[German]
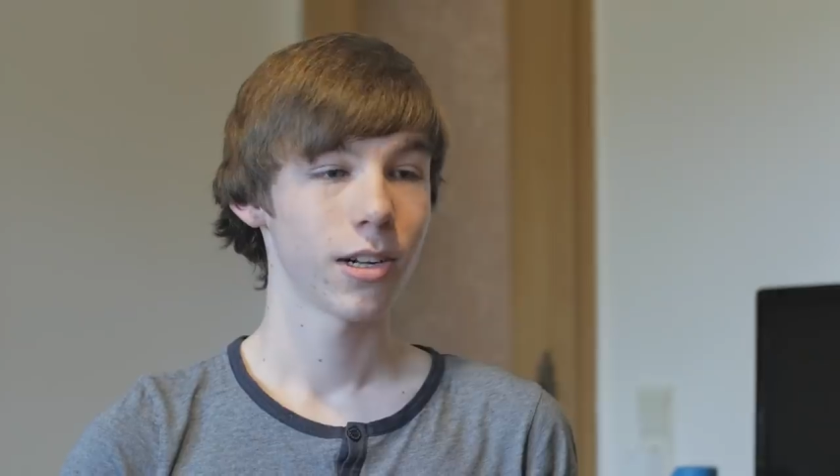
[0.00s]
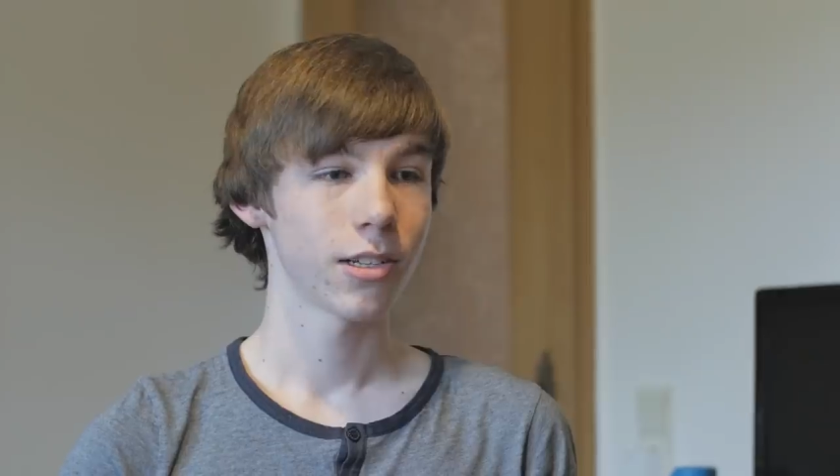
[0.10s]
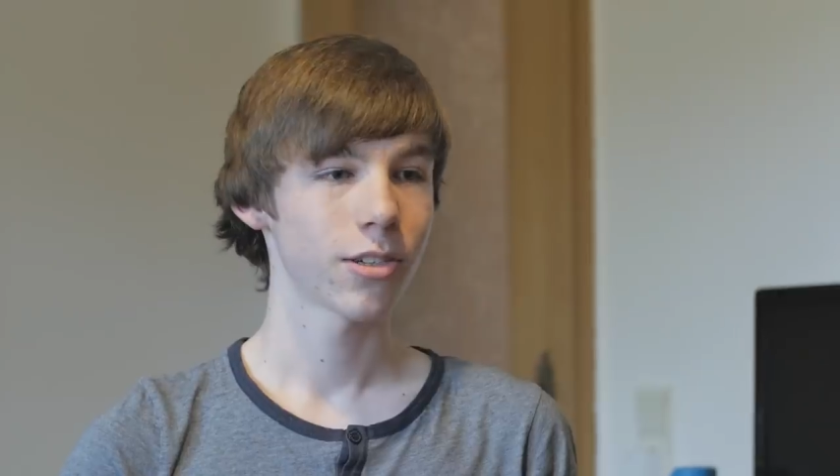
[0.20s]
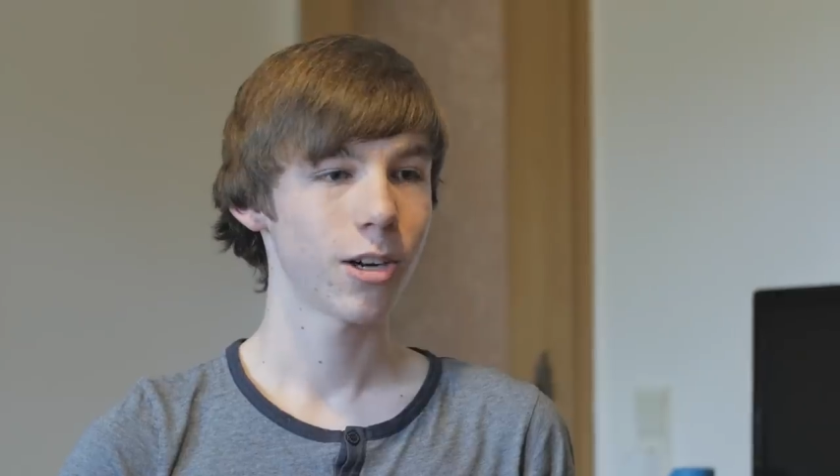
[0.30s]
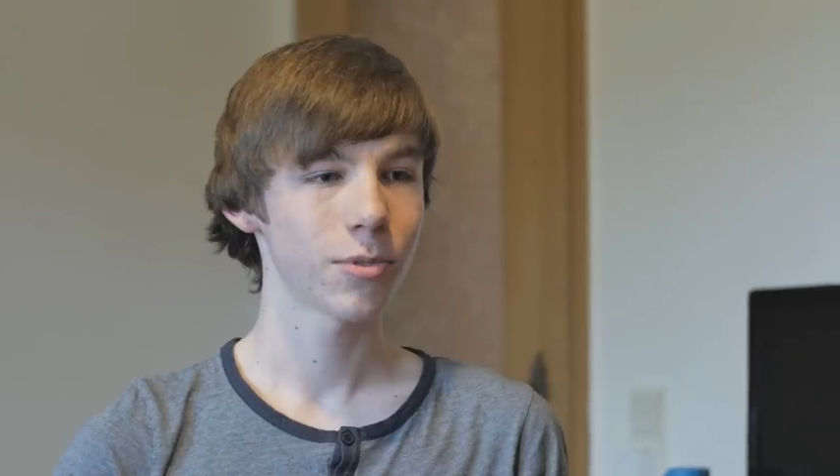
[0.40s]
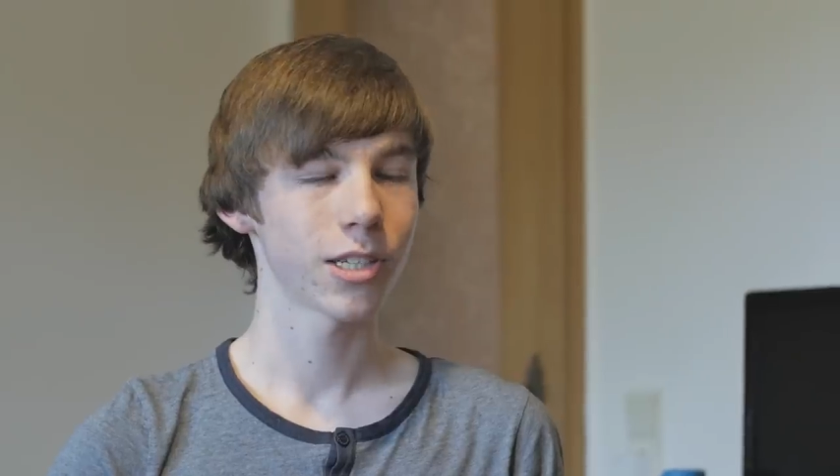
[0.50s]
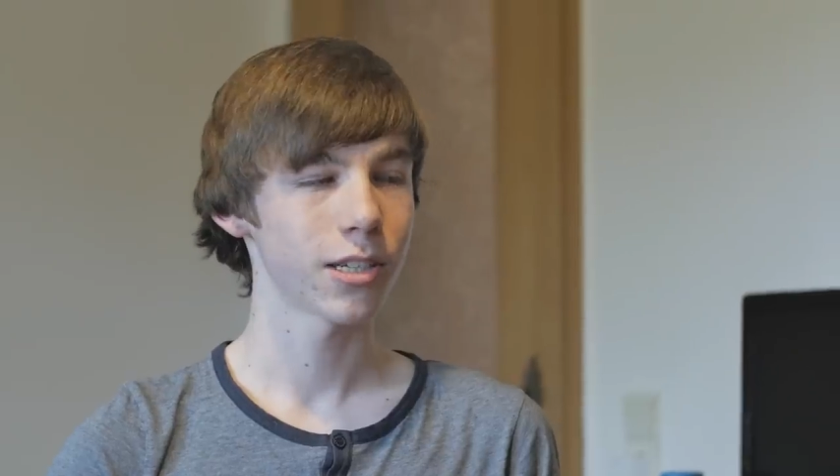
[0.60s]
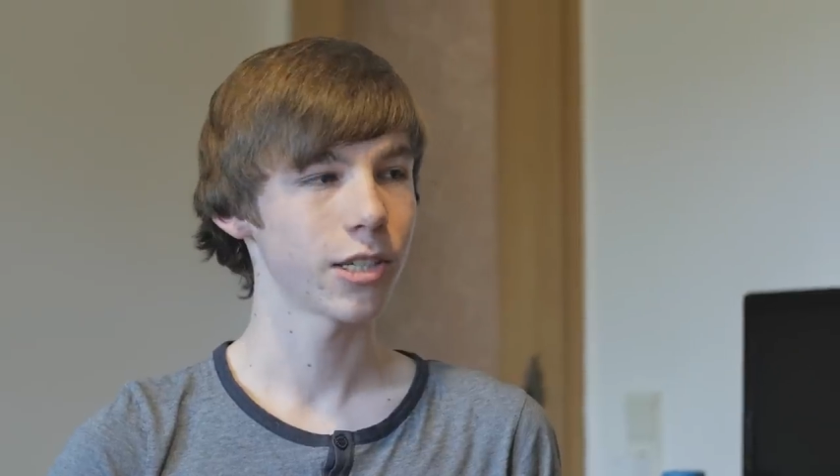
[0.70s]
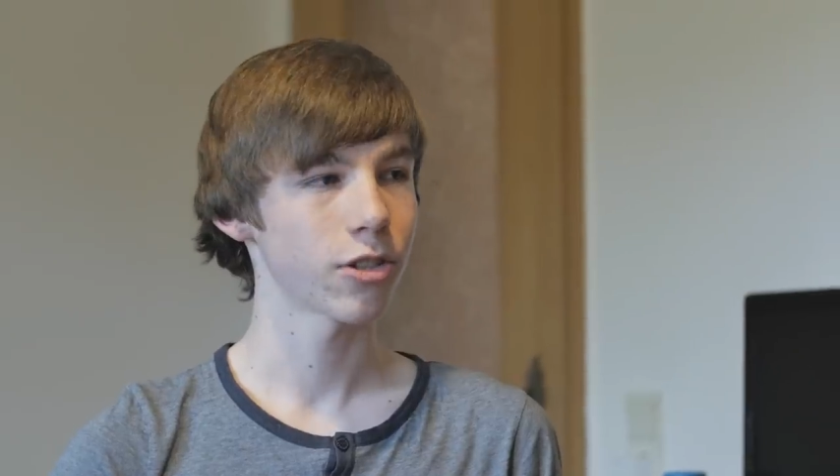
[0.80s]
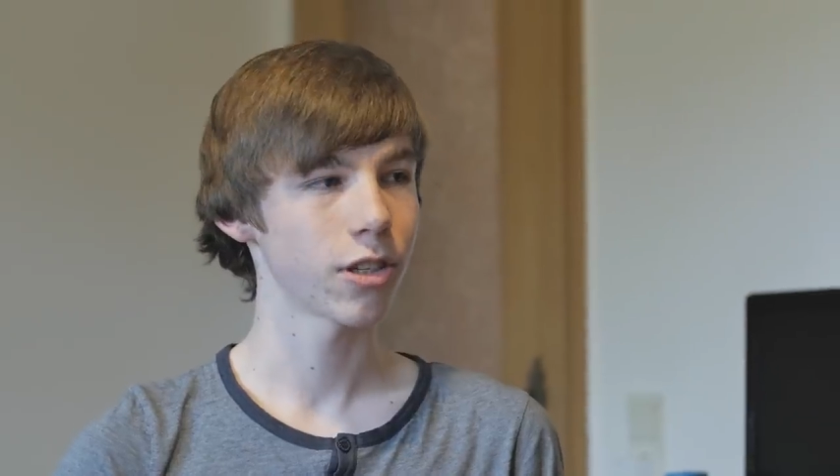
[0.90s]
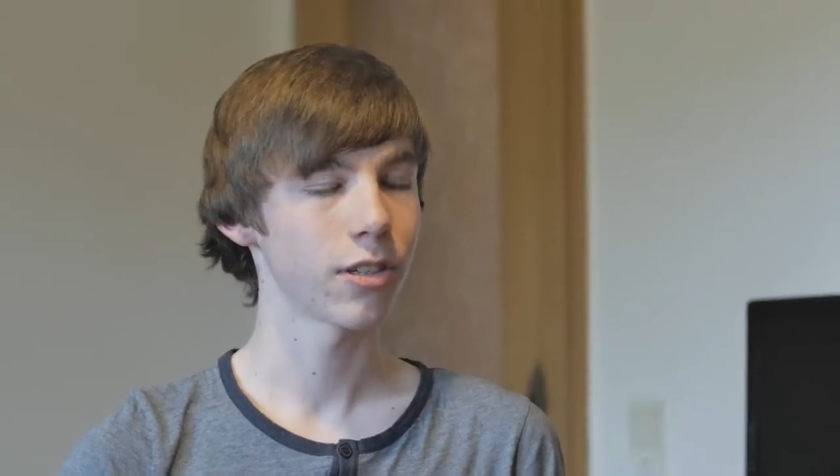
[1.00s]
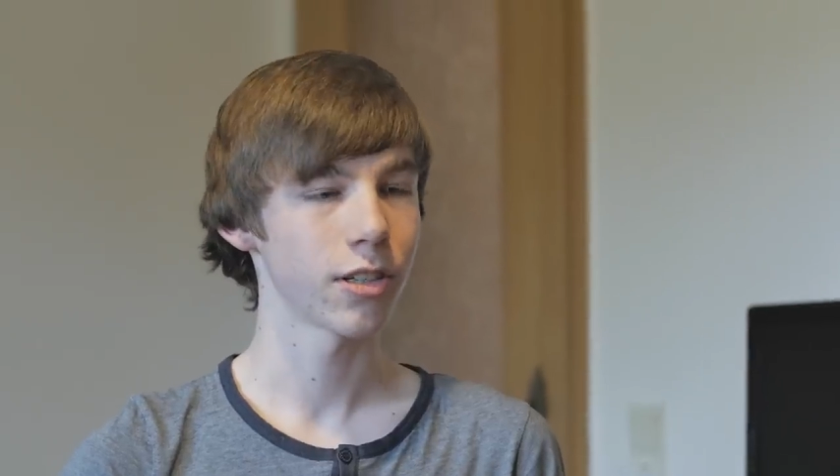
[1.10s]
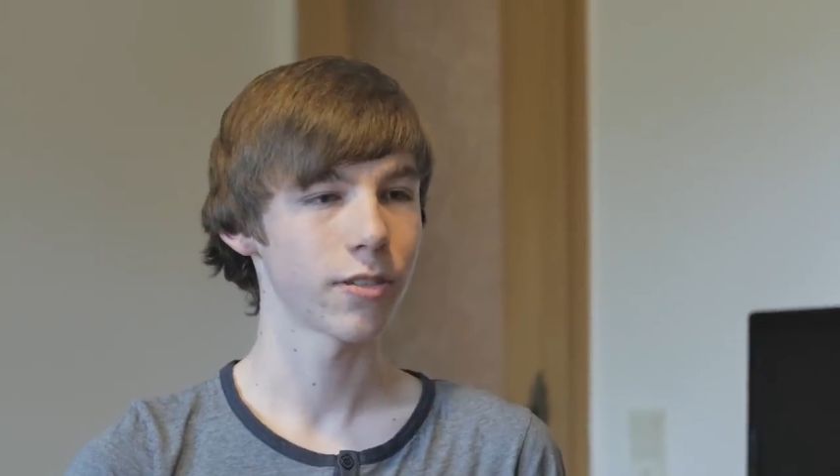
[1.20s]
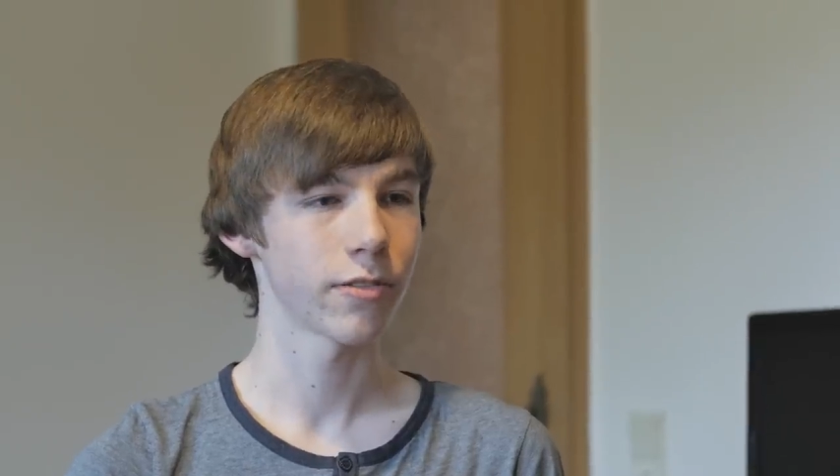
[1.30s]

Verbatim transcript: Also hauptsächlich schon äh,